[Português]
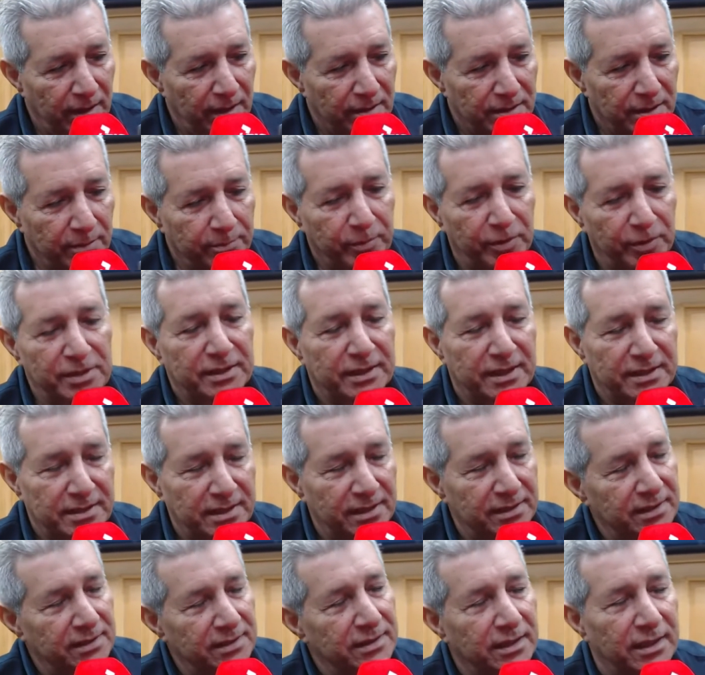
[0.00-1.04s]
você pode ter
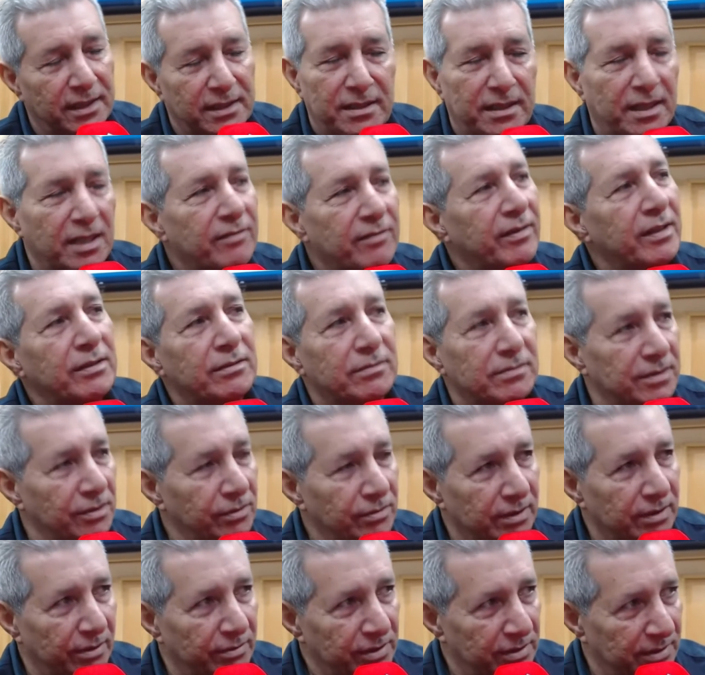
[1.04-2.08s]
certeza que ninguém vai
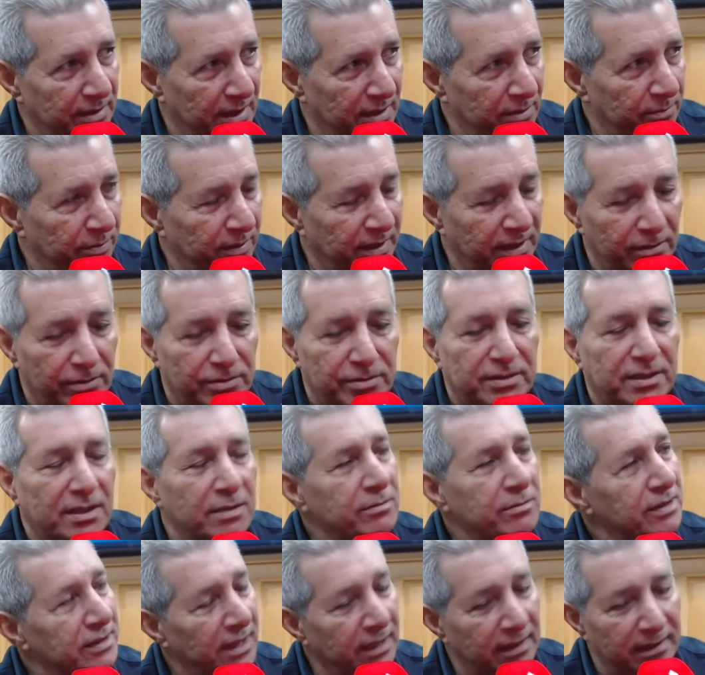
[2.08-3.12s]
segurar o Estado, porque nós
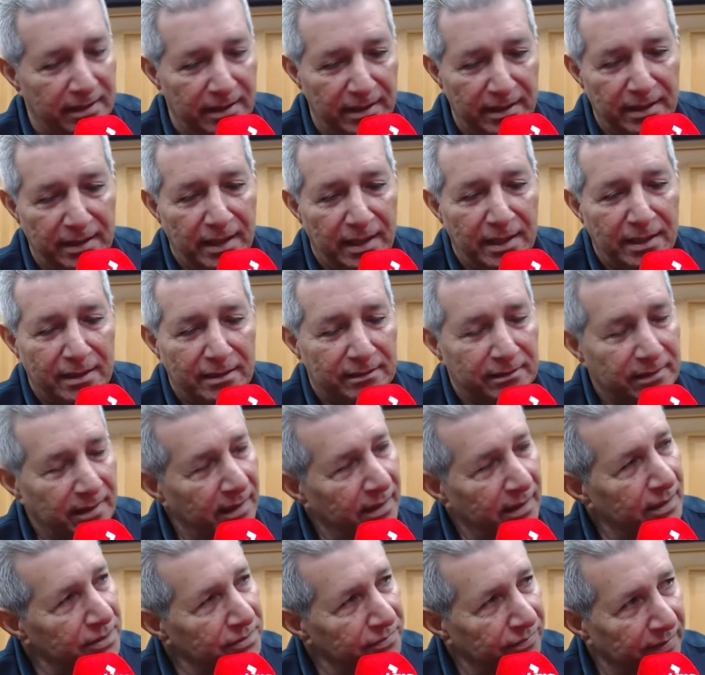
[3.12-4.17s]
temos aqui
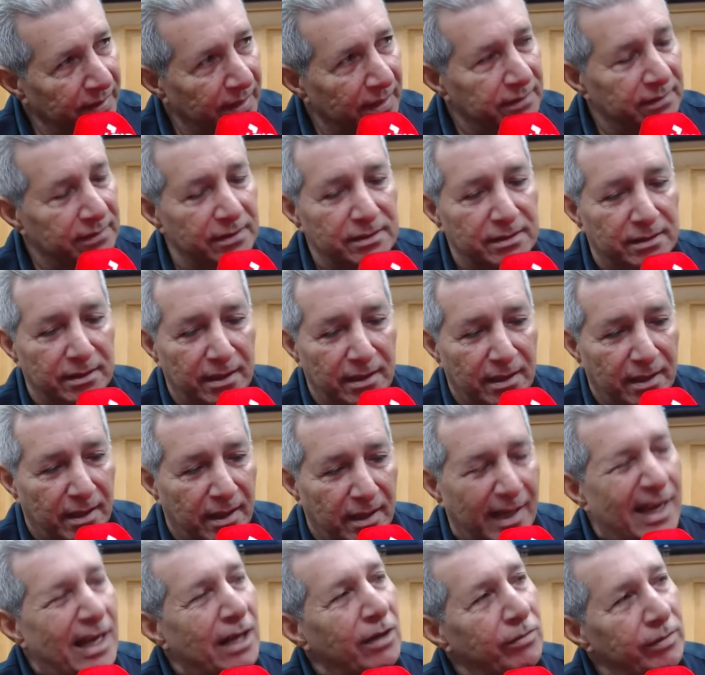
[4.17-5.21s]
terras férteis,
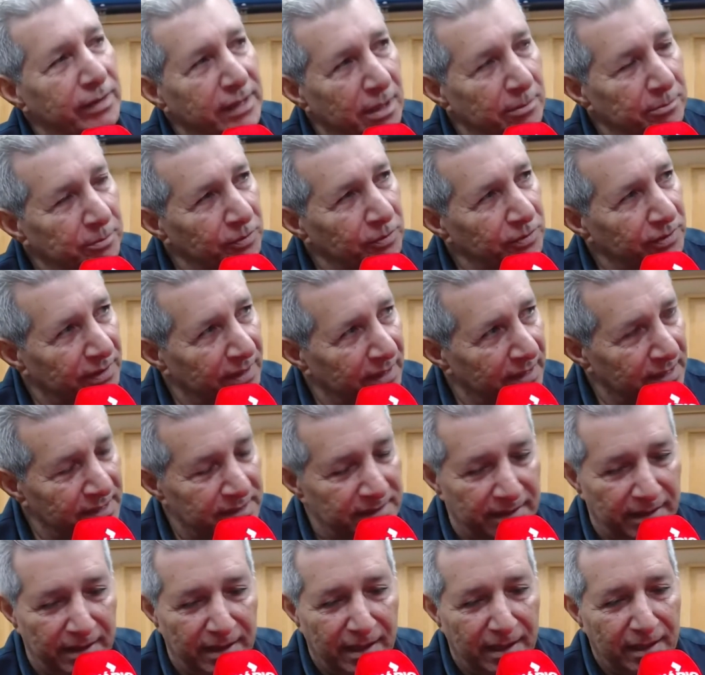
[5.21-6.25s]
água em
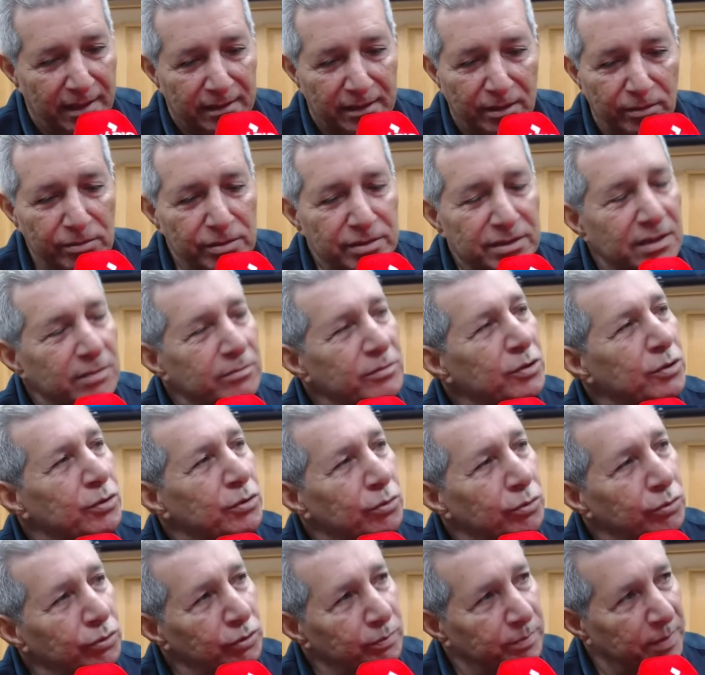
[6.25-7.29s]
abundância, então nós temos
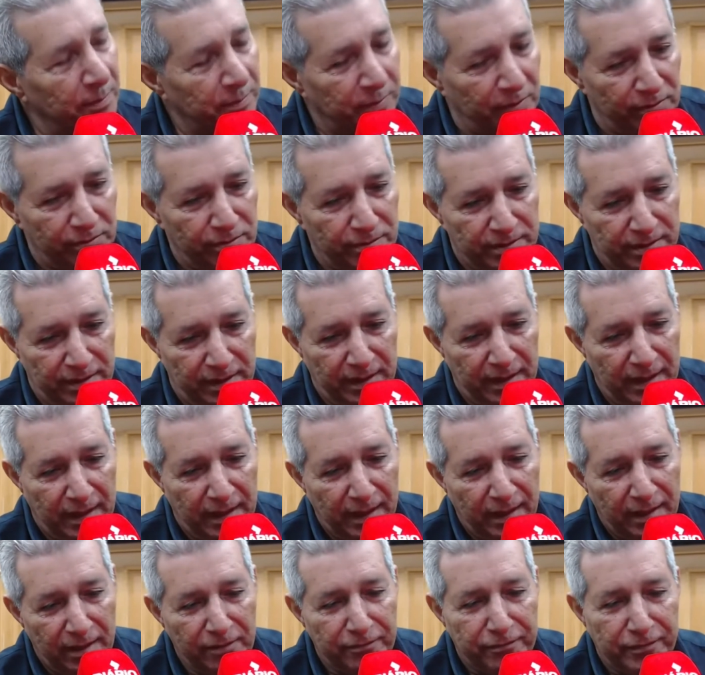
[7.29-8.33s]
tudo para produzir.
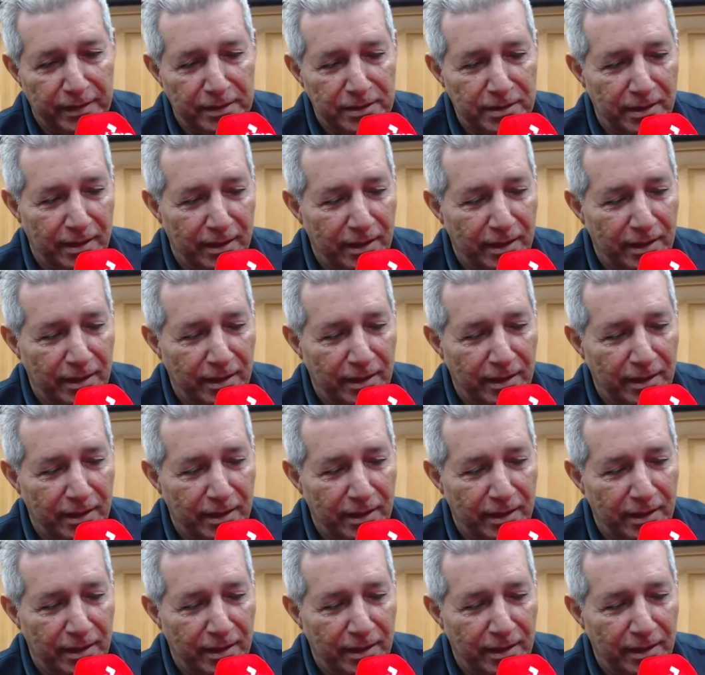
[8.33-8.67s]
Infeliz... Aqui